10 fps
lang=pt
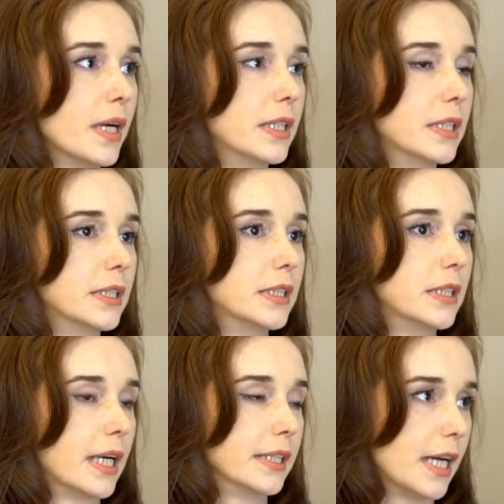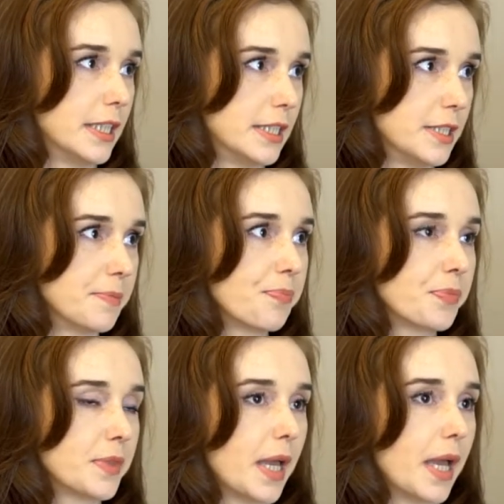Uh, a idade,
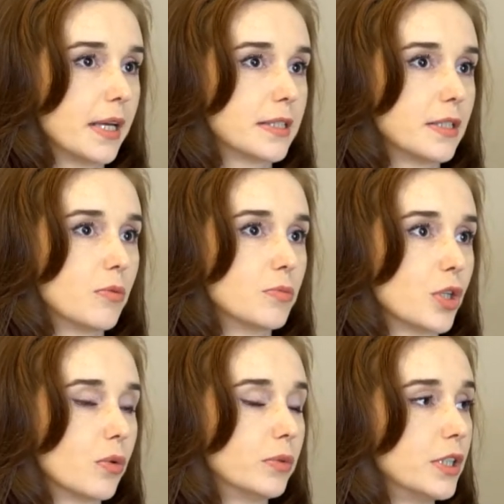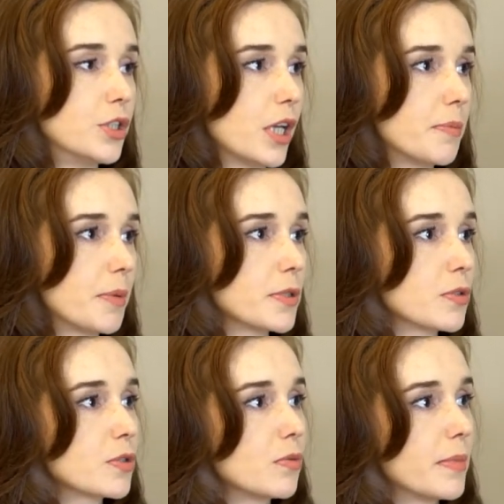né? Assim como já contraindiquei para
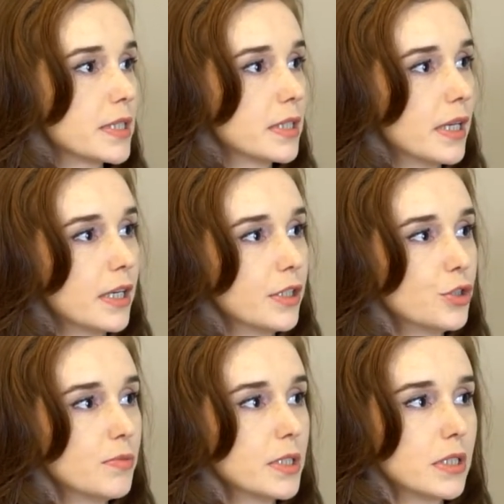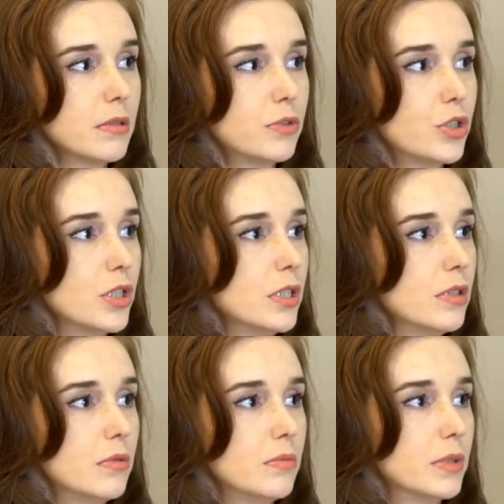pessoas com mais idade, mas que não
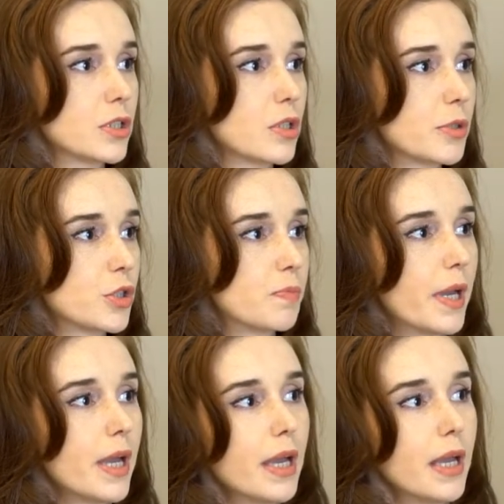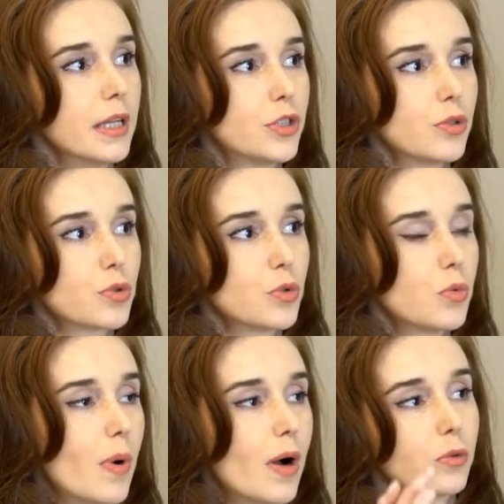tinham muita sobra de pele, tinham um
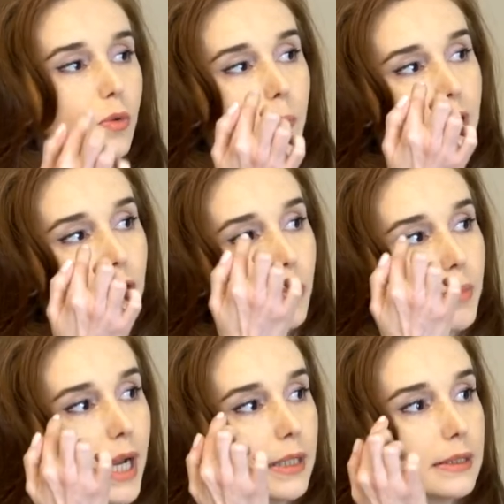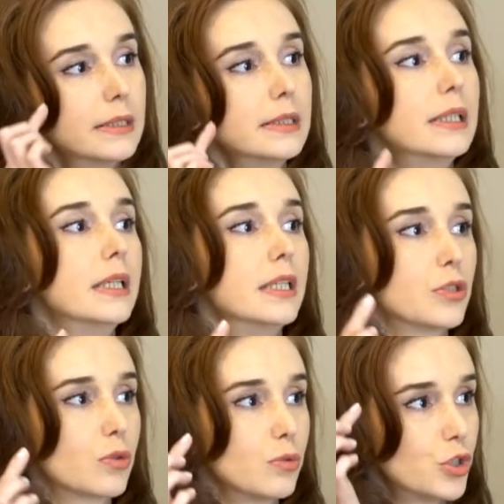sulco alto com a pele dobrada,
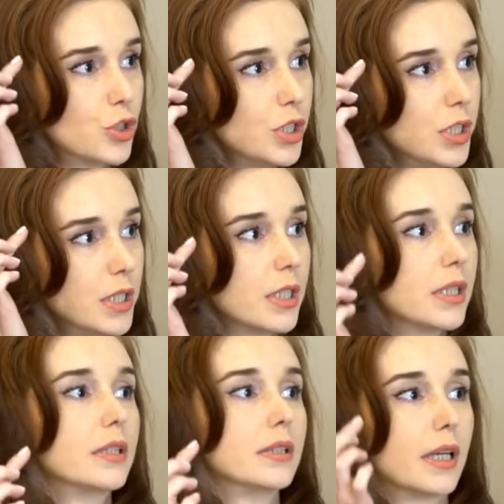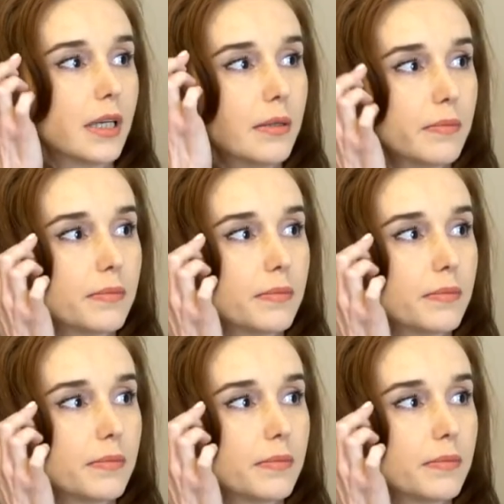escondidinha, né?